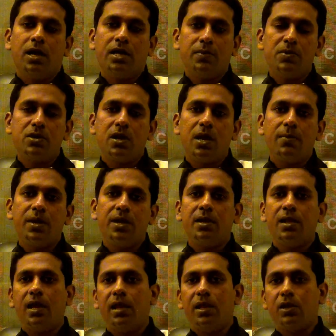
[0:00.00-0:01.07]
அது மட்டும் இல்லாமல்
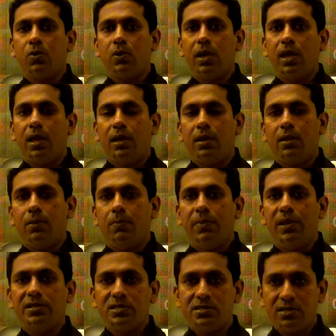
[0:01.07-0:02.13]
இந்தியாவில் இருக்கக்கூடிய
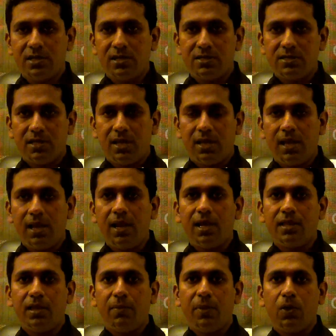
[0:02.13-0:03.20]
மேஜர் சிட்டிஸ்
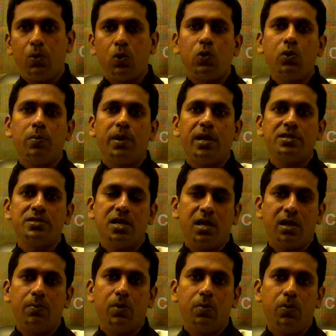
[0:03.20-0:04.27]
எல்லாத்துலேயுமே ஒரு ஒரு பிரான்ச்
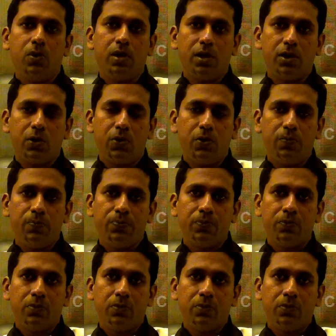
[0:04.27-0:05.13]
நாங்கள் இப்போ போட இருக்கிறோம்